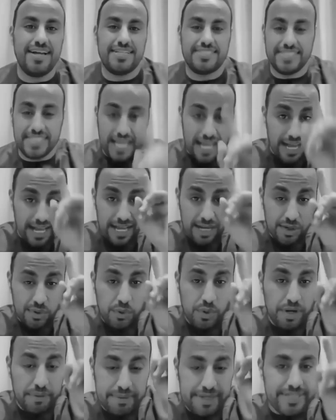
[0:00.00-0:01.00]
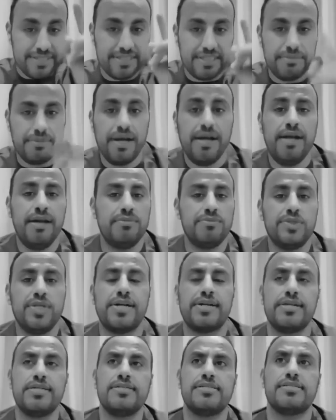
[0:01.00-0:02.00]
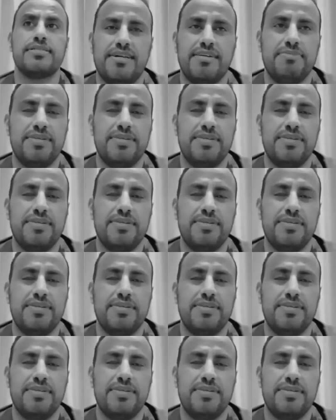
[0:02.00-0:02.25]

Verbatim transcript: الساعه الاولى من الصباح مدرس